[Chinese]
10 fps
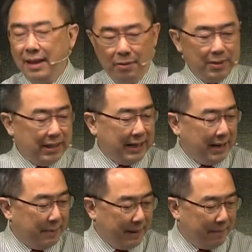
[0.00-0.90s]
我再讲
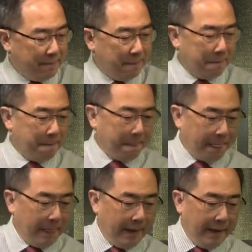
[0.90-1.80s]
一遍。
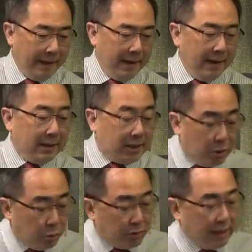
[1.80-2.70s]
基
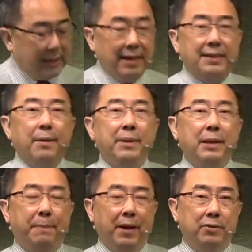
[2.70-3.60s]
督徒正常生命
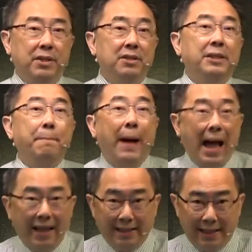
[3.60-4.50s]
的表现是第
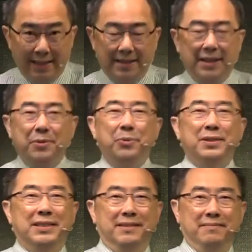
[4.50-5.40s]
八节结果
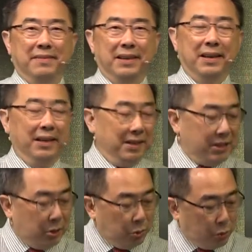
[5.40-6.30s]
子。
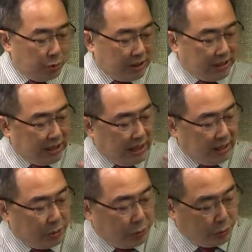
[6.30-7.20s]
基督徒结
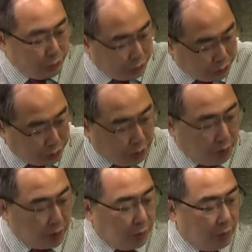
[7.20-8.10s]
许
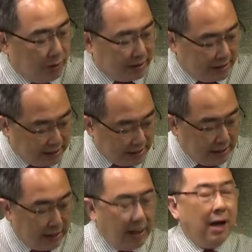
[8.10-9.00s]
多果子、
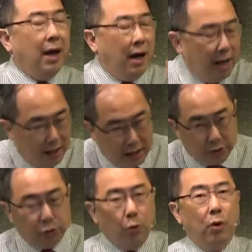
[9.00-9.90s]

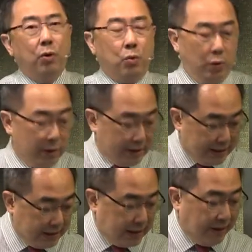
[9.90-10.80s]
很多果
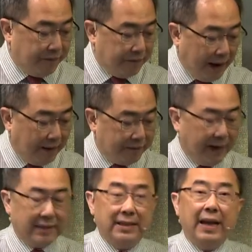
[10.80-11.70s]
子的方
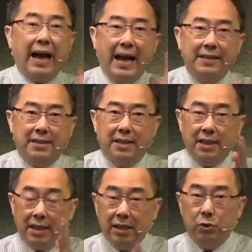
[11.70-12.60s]
法是按神
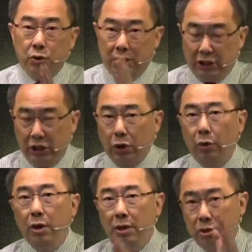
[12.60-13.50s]
的应许祈求，
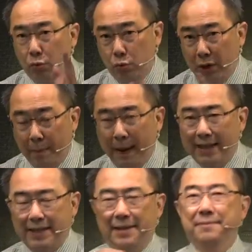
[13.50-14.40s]
那是五到八
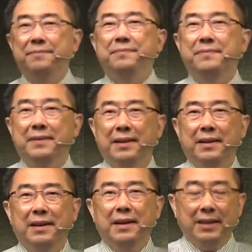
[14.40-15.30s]
节。
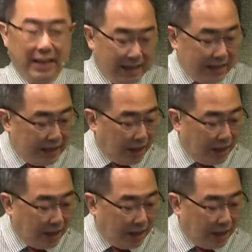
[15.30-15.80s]
那一